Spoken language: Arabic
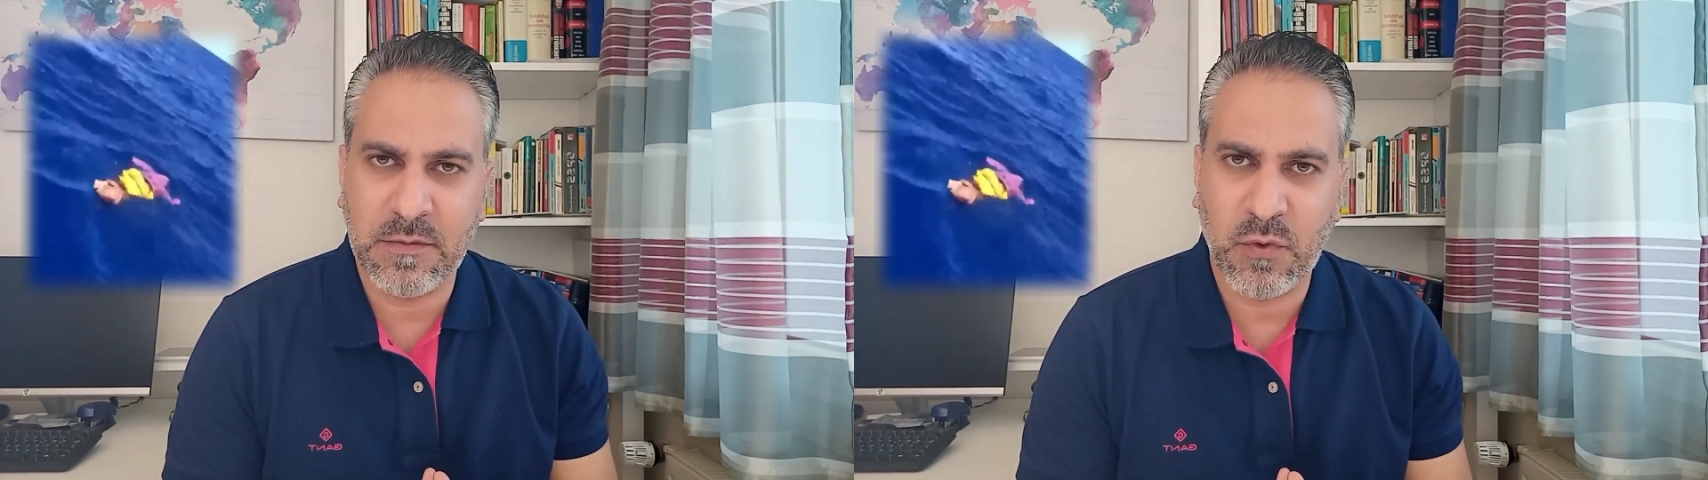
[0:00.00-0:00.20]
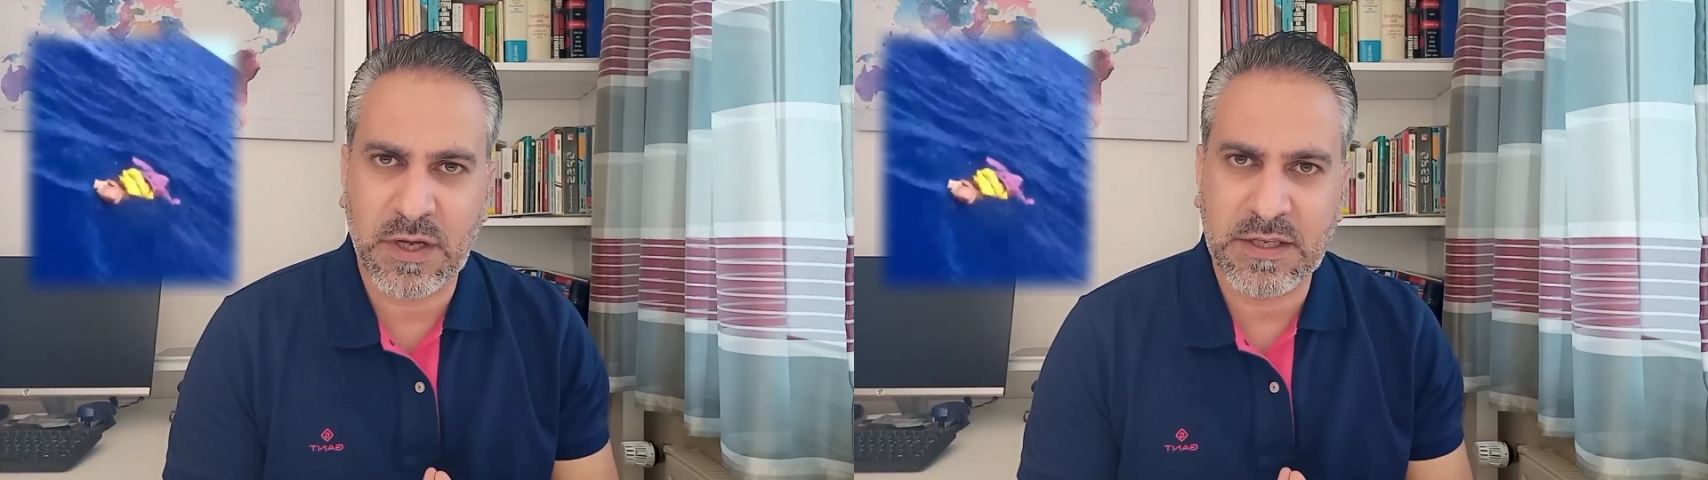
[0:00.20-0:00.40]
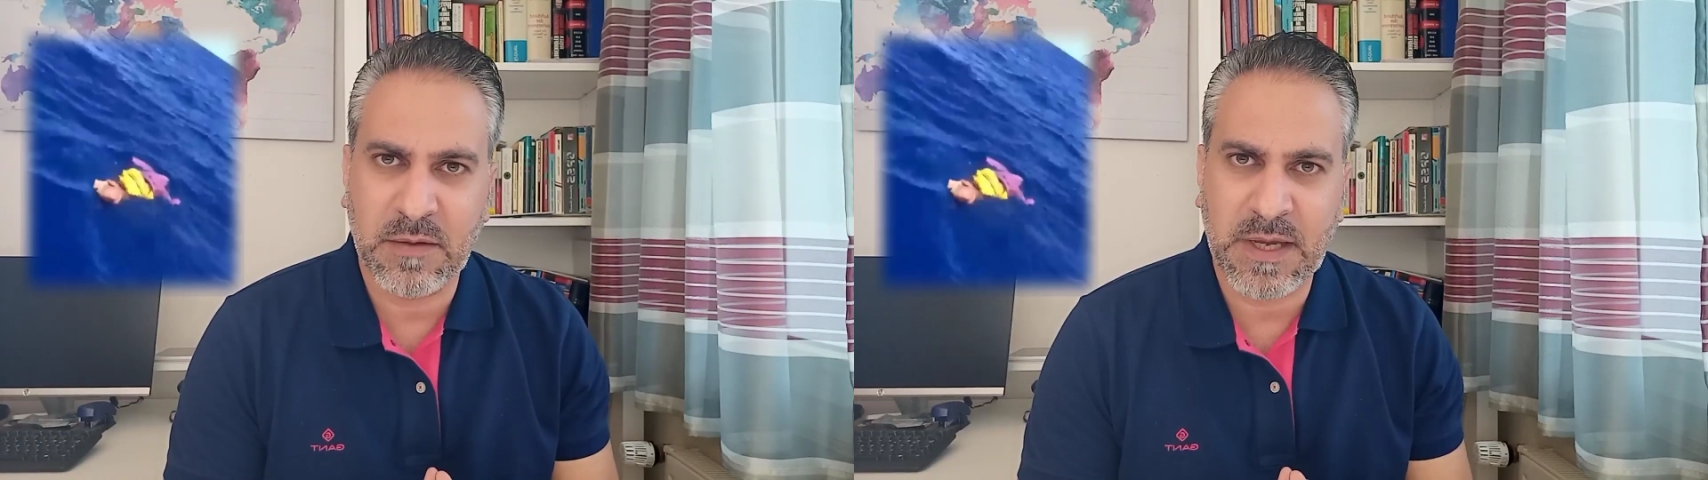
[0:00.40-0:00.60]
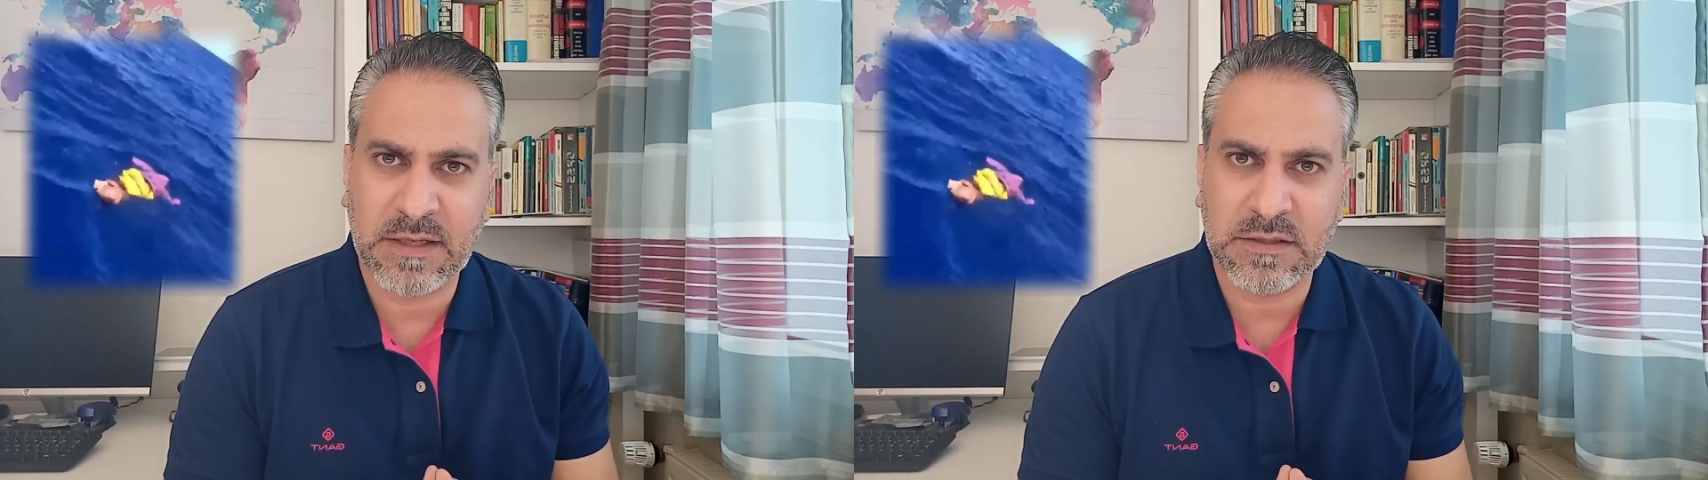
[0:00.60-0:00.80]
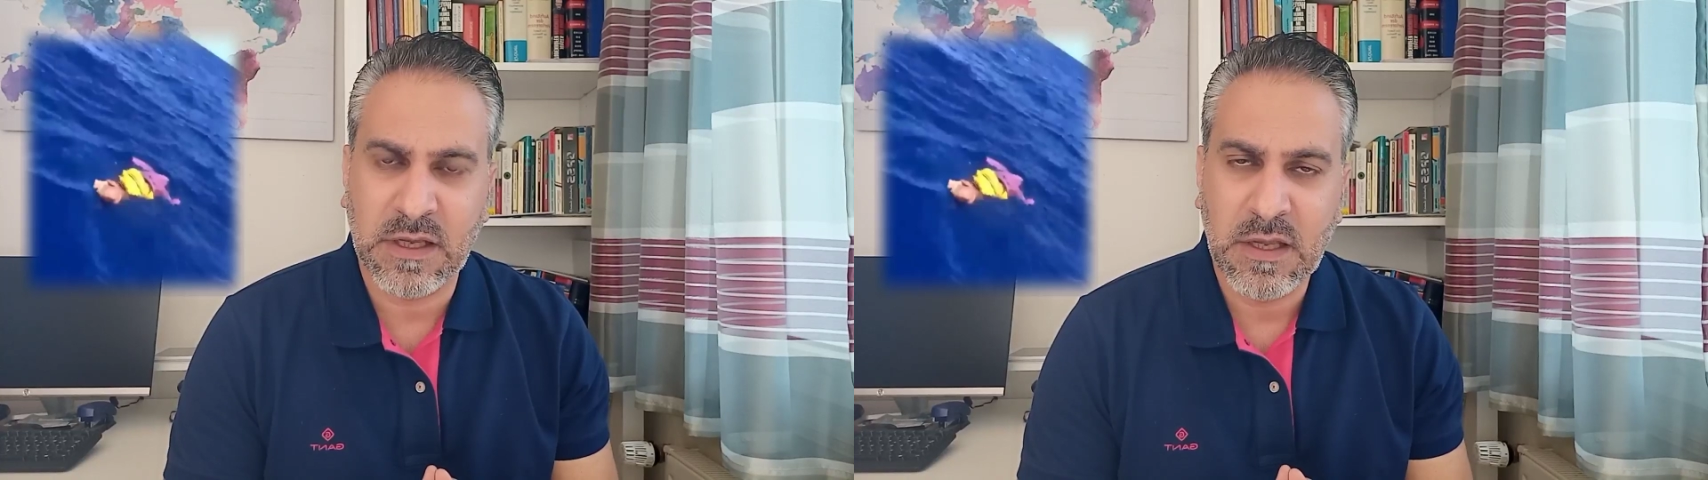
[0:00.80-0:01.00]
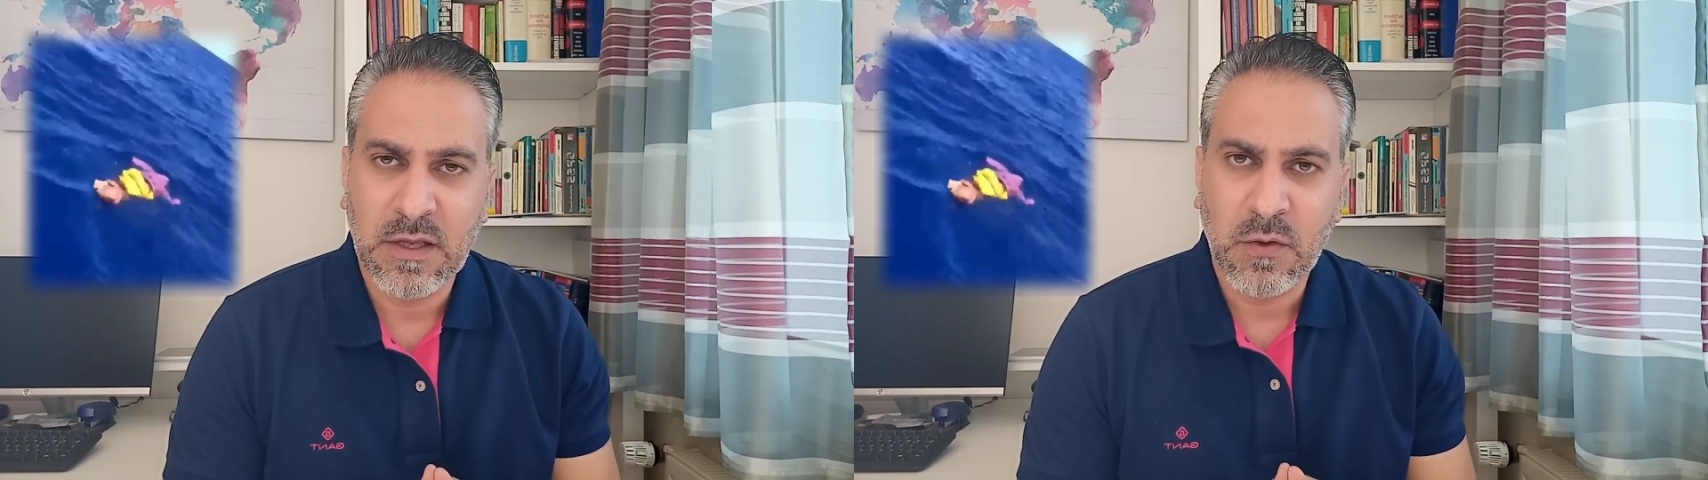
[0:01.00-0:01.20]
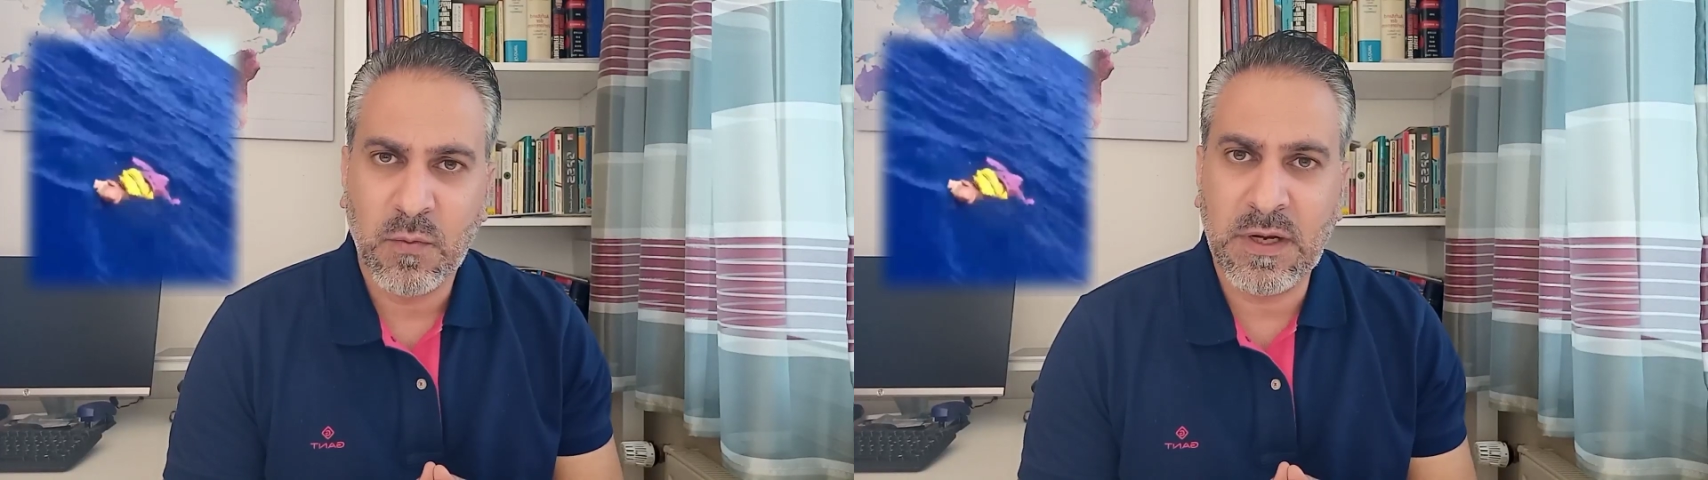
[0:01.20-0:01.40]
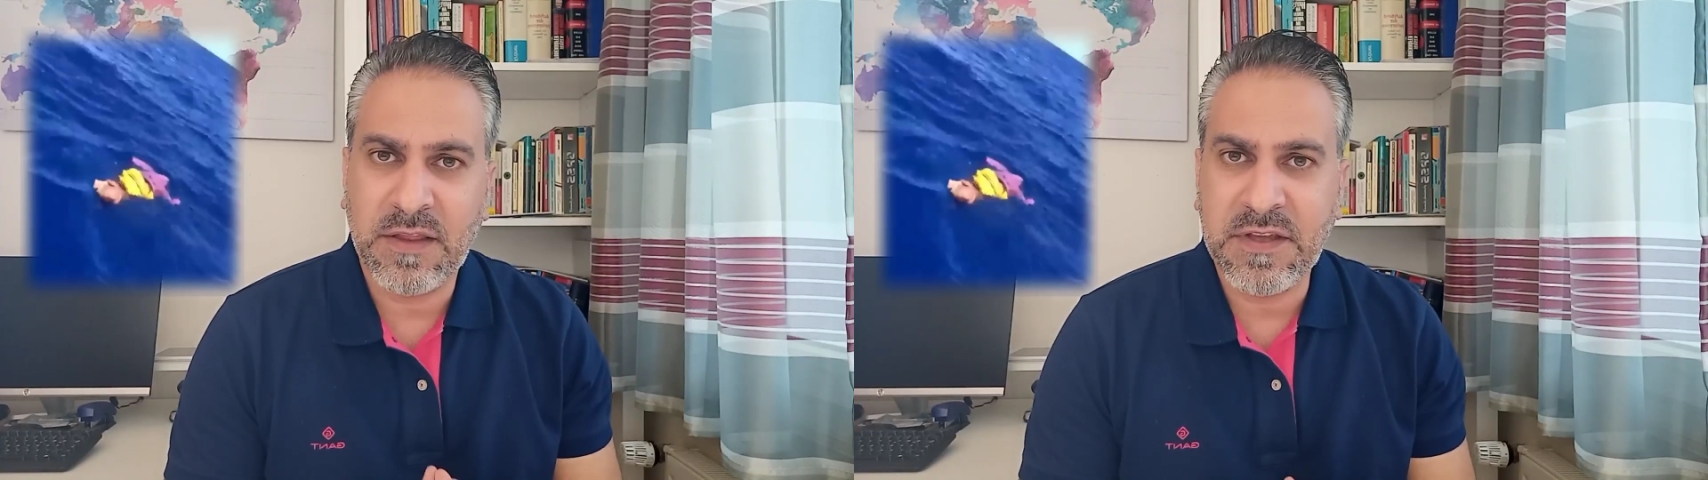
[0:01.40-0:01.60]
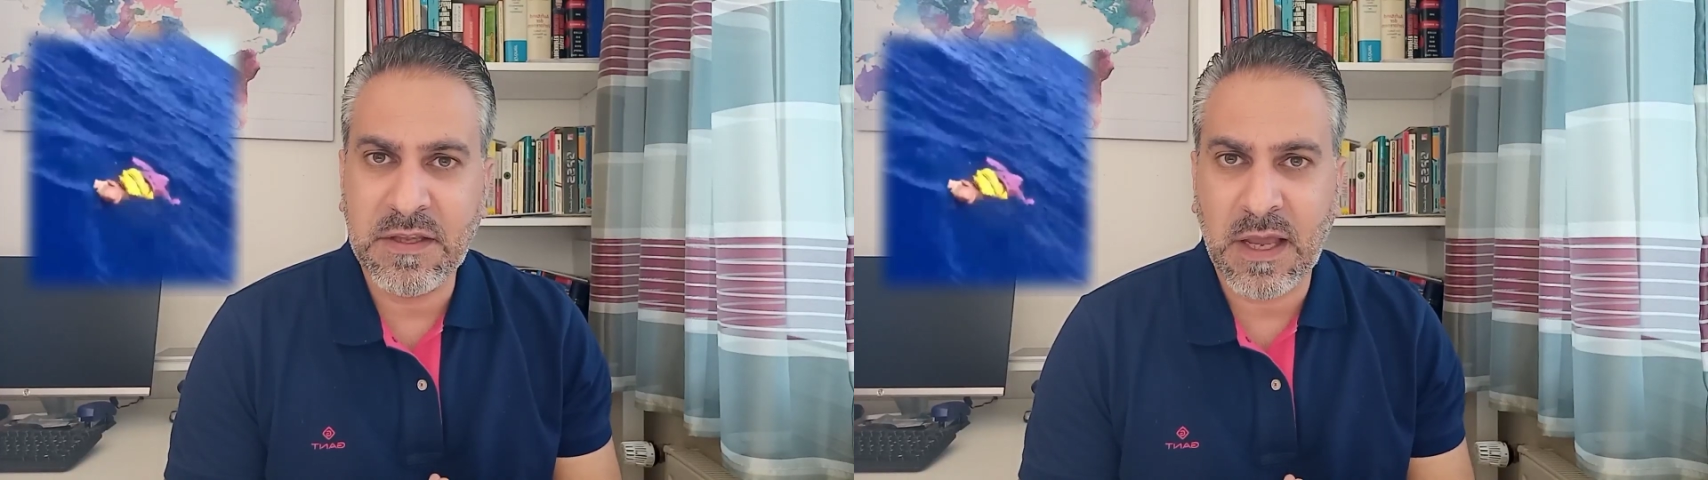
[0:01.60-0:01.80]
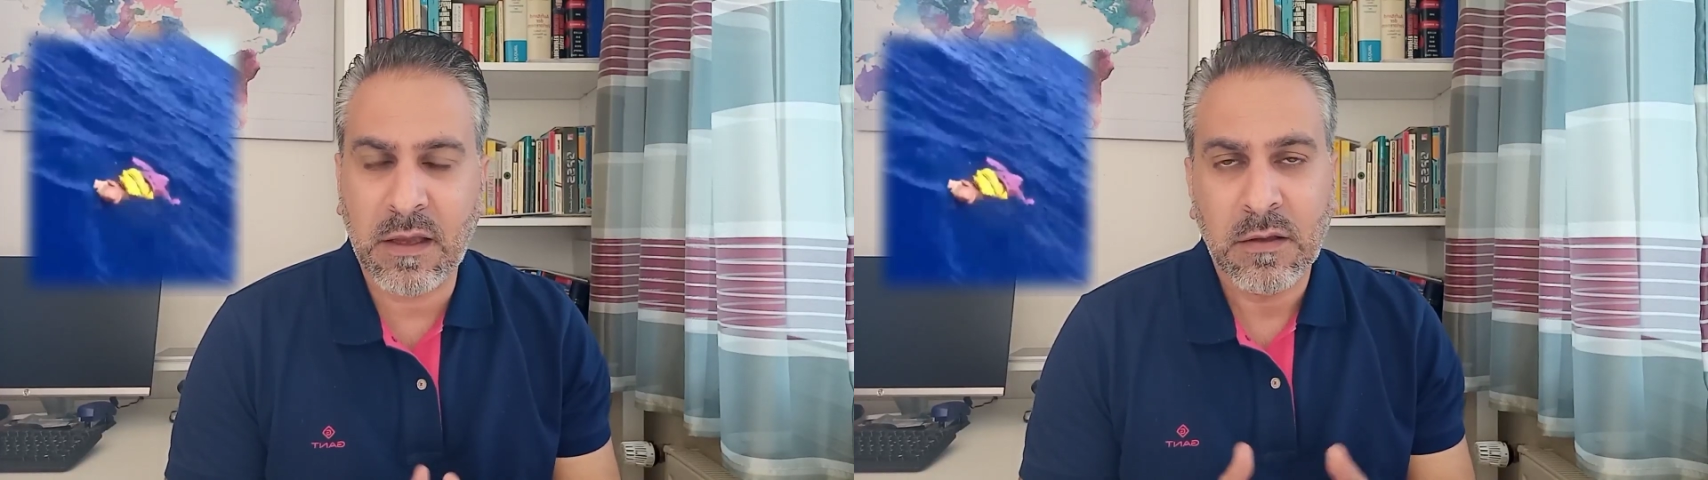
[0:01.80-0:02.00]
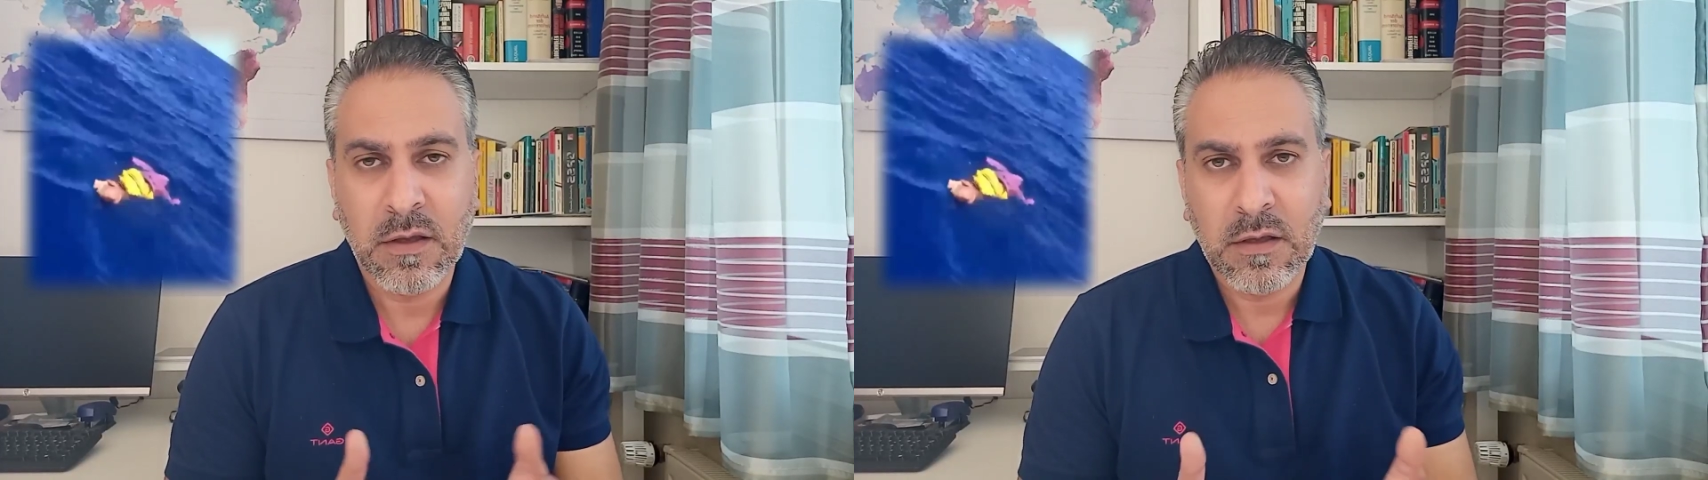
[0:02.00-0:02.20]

المخيمات والذين